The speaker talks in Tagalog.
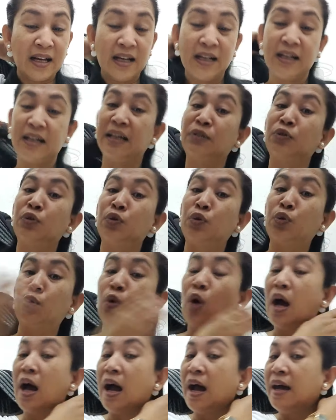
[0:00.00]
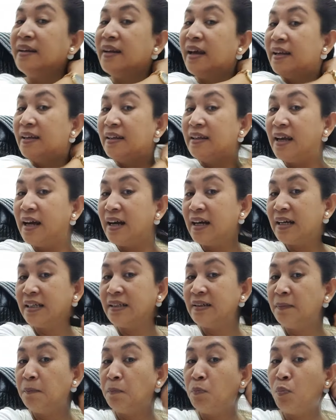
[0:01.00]
katotohanan ng
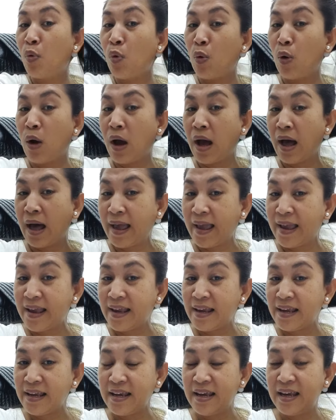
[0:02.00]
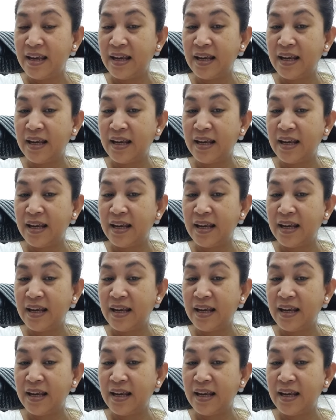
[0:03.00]
buhay.